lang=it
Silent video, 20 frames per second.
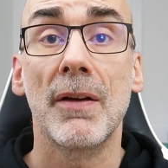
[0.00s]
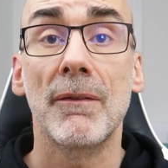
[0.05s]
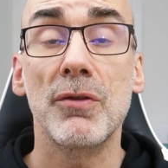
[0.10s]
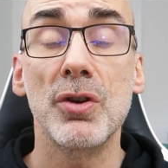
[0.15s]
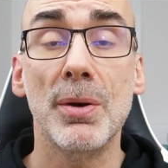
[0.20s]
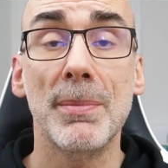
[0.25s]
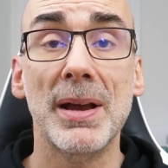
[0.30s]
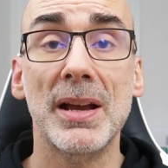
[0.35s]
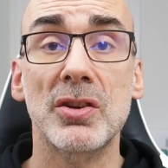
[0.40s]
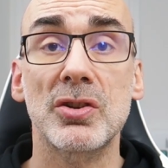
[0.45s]

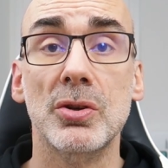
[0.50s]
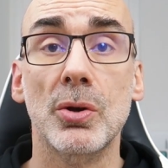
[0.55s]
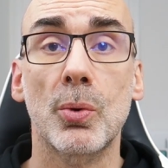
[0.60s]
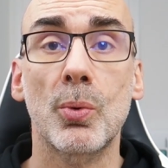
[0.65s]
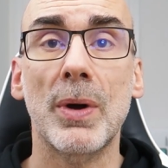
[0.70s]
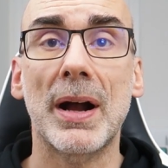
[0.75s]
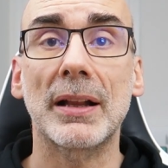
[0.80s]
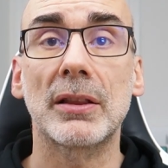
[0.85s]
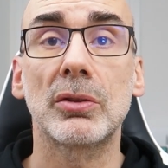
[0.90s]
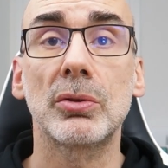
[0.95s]
Vi ho messo
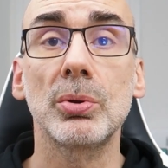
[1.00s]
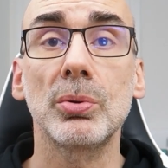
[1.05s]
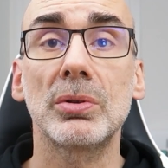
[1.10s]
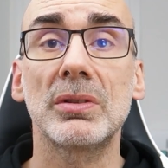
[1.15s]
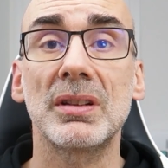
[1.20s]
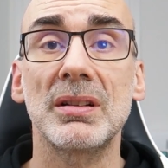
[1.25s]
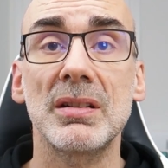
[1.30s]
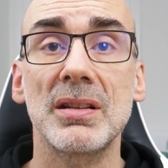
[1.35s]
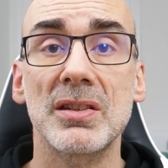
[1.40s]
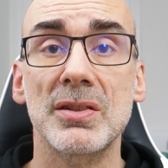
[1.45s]
qua
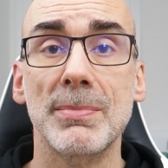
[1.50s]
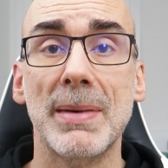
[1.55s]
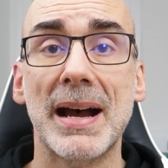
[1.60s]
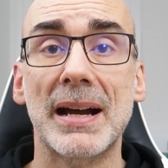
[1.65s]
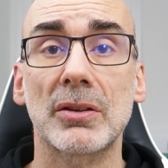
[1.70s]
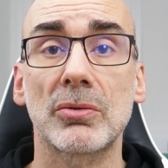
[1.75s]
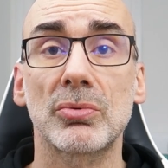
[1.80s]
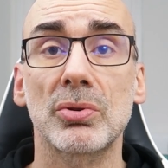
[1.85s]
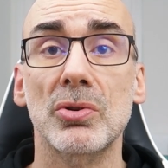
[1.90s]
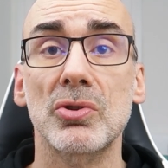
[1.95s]
tutti gli
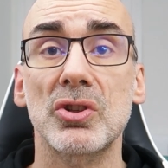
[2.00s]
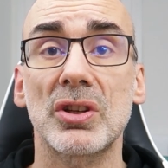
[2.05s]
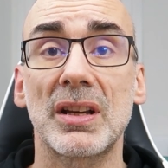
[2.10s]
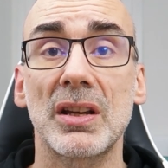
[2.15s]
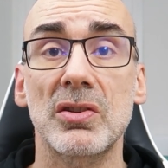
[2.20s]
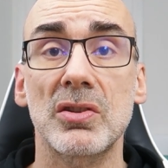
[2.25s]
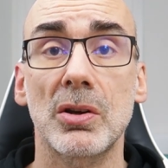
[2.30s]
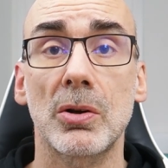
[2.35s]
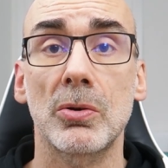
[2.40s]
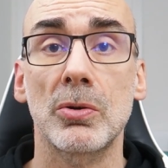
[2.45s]
smartwatch
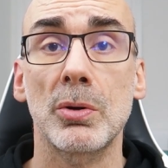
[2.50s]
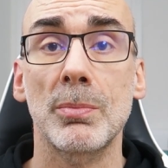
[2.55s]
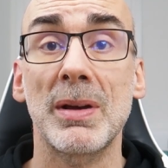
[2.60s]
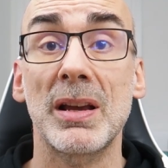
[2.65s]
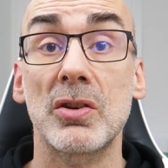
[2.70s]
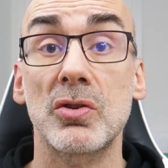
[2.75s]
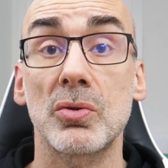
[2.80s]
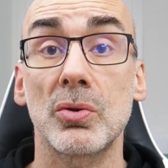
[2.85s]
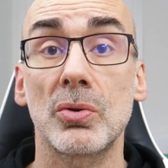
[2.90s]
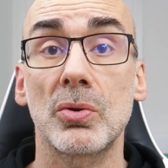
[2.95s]
che secondo
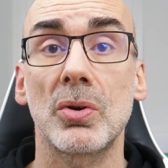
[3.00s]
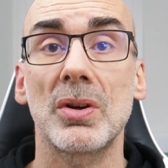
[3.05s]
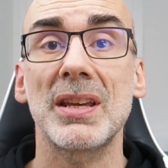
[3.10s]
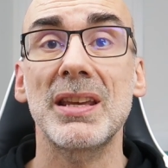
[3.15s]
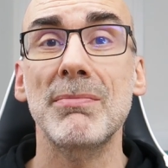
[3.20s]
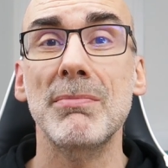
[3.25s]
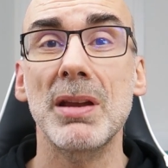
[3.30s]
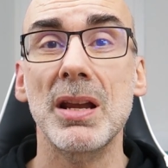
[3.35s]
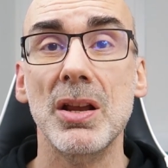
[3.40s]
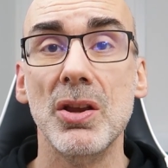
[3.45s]
me sono
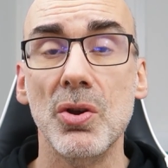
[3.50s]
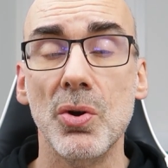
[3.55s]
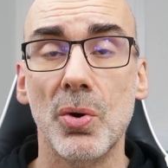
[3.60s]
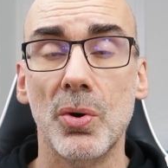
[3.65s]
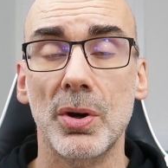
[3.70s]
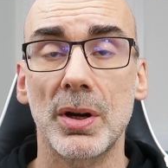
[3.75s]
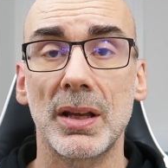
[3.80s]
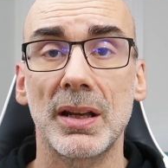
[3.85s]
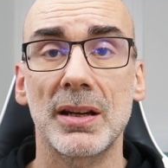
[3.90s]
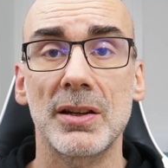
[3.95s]
i
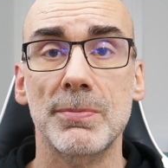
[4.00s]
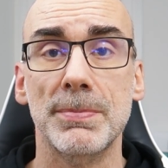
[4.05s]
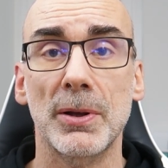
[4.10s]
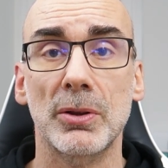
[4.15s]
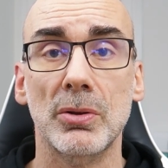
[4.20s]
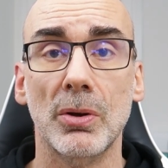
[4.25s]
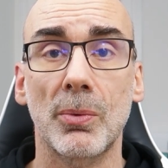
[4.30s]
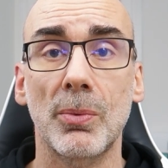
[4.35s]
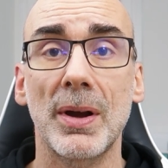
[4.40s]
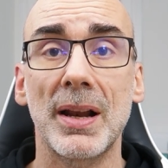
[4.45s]
migliori
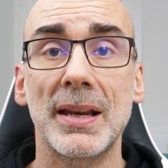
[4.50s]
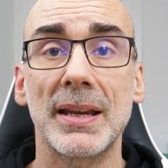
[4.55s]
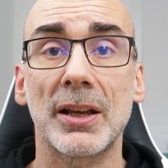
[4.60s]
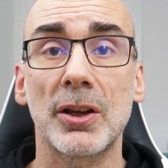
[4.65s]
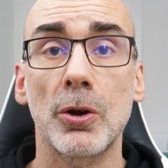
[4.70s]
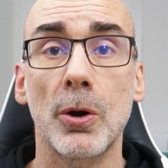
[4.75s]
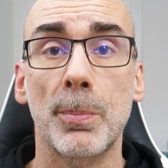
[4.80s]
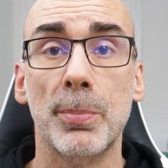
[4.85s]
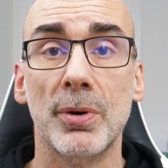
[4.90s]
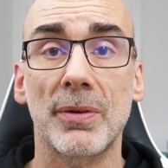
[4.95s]
rispetto a
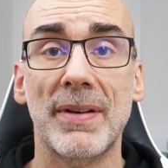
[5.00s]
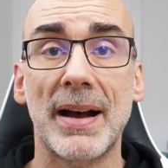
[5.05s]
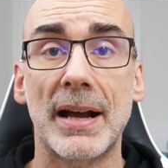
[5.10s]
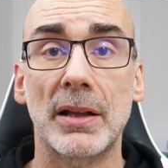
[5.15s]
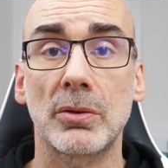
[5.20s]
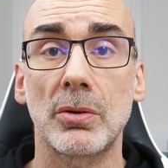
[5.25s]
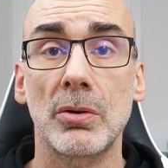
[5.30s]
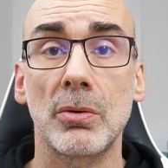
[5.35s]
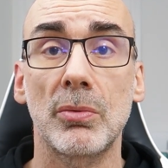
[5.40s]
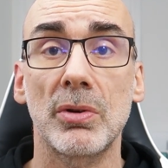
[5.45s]
quelli che ho
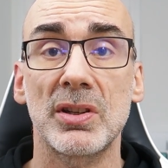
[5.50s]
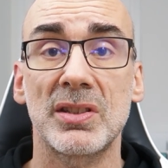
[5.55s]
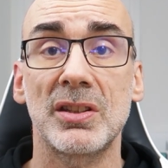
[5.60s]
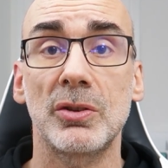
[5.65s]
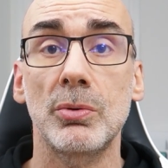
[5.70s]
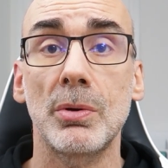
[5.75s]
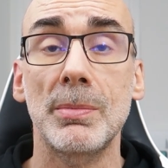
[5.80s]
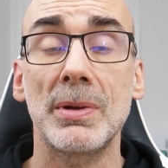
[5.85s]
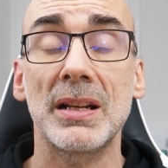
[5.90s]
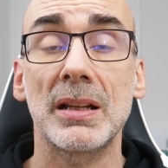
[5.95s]
provato in,
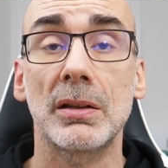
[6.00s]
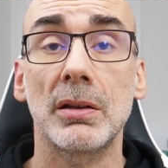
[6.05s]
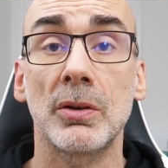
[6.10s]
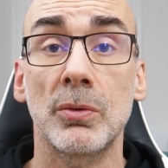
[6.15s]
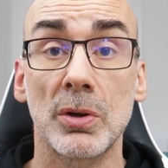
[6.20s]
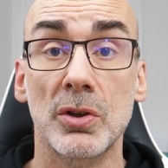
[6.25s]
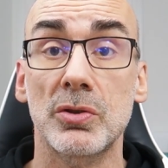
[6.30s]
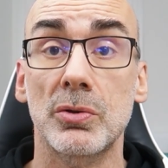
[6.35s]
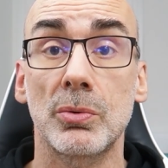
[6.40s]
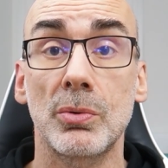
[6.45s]
2000,
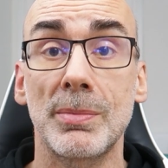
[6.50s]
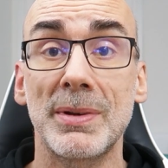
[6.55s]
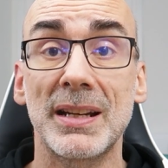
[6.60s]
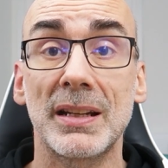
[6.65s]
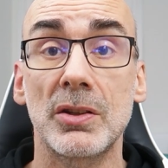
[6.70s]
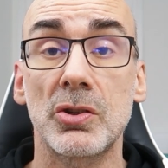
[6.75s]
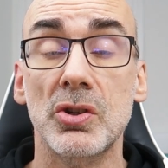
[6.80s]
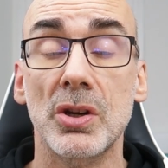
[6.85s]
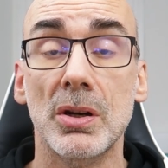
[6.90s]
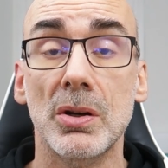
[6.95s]
in questo
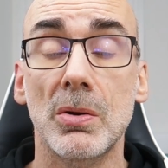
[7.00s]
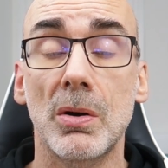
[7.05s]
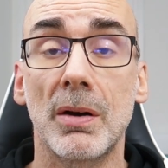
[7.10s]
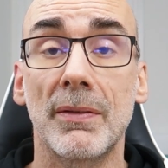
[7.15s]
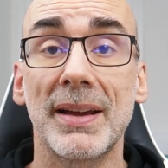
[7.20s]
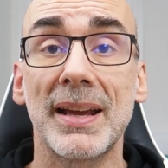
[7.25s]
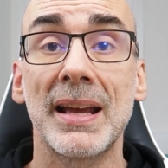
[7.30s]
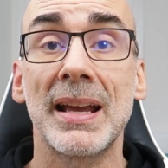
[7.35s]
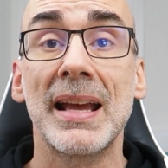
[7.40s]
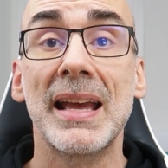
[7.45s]

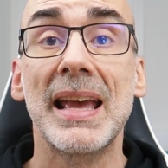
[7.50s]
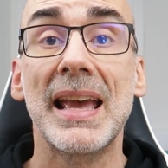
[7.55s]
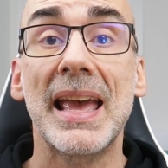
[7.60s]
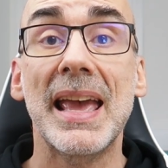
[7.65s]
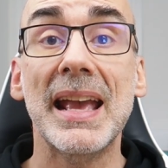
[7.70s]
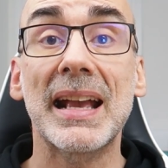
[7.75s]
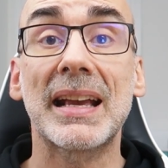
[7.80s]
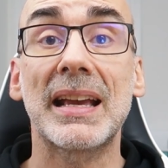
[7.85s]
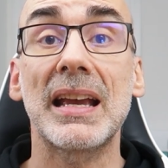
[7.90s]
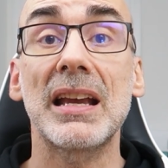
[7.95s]
2019
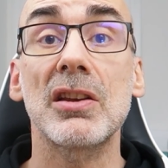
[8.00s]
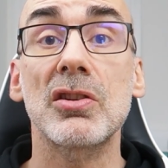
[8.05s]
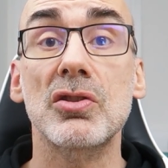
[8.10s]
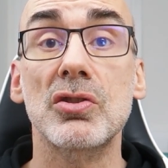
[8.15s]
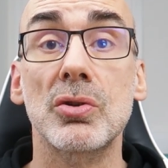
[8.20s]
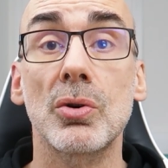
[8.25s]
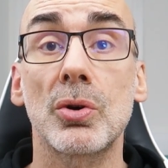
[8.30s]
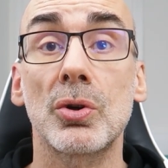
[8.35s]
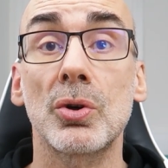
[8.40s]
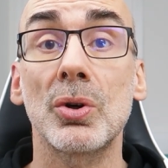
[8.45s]
e che
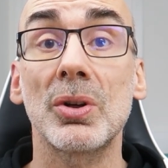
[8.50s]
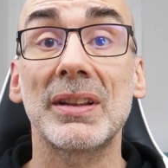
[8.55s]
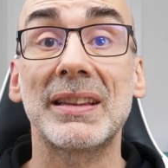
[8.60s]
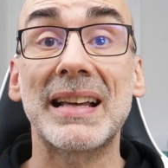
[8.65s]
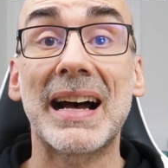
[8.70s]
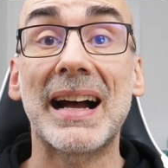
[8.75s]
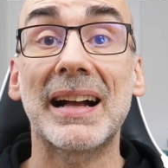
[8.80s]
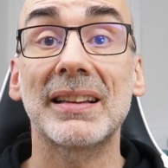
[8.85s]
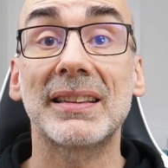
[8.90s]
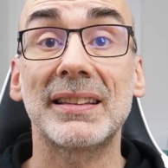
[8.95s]
sono
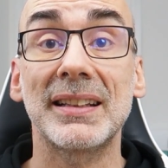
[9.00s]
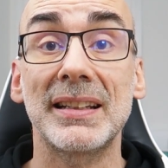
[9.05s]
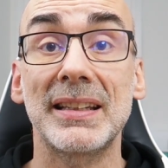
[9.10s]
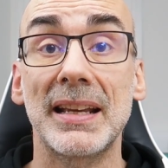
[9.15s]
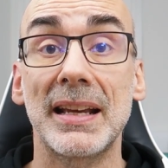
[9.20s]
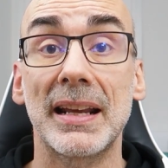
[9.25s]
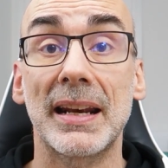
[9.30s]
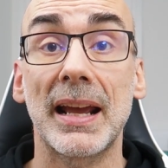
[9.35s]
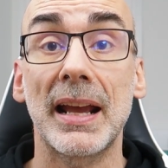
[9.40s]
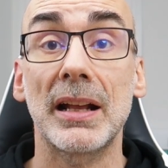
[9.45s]
da
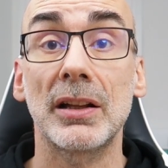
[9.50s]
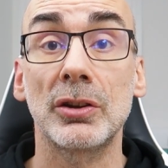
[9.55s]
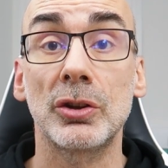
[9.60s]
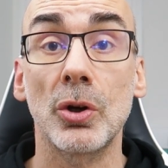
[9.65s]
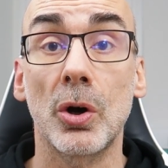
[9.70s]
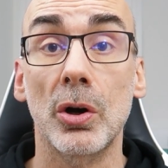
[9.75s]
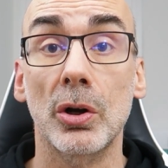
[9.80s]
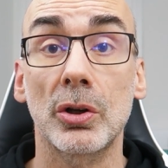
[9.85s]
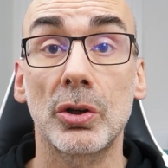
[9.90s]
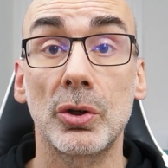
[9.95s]
tenere
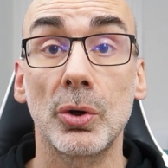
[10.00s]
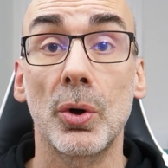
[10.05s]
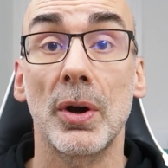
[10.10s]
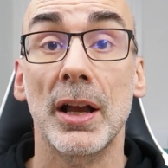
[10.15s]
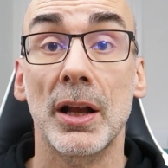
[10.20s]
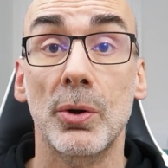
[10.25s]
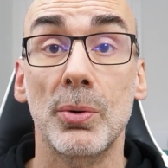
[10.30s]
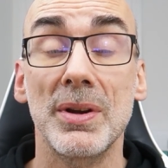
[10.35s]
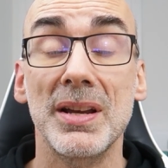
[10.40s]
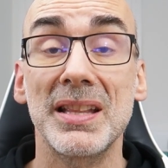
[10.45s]
d'occhio
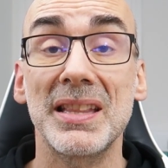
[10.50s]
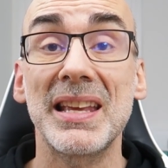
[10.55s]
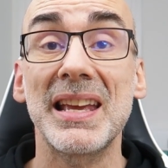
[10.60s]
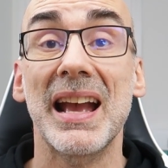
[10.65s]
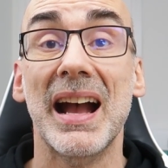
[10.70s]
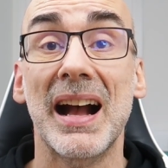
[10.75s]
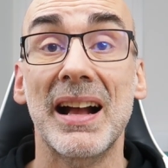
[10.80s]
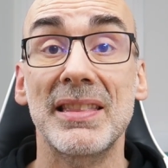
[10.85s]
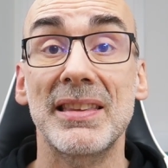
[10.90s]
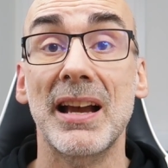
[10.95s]
e
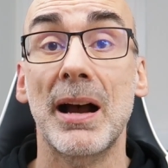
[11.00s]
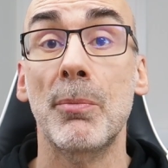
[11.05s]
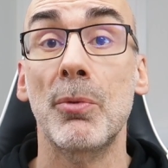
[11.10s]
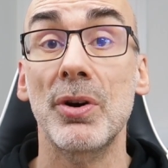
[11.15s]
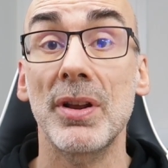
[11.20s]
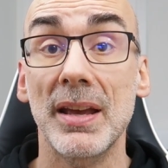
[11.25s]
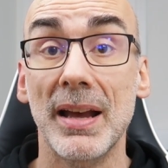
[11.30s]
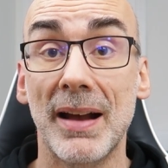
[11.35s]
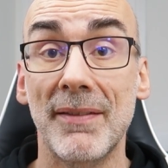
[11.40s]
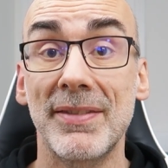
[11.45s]
quindi
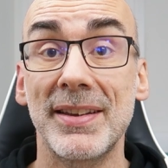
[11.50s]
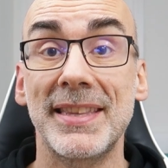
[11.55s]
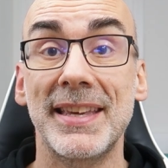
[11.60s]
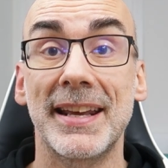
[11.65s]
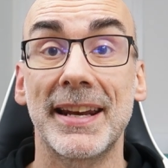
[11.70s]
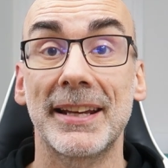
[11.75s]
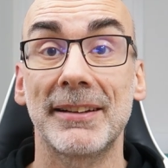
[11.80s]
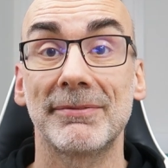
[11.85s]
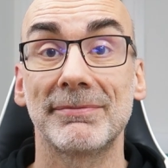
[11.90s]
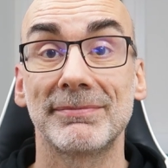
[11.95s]
andiamoli a
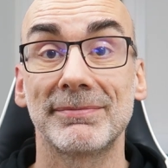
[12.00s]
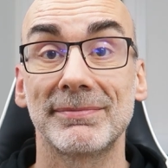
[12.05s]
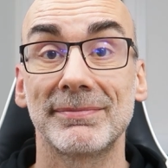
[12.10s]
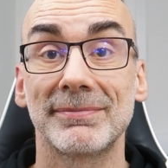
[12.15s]
vedere.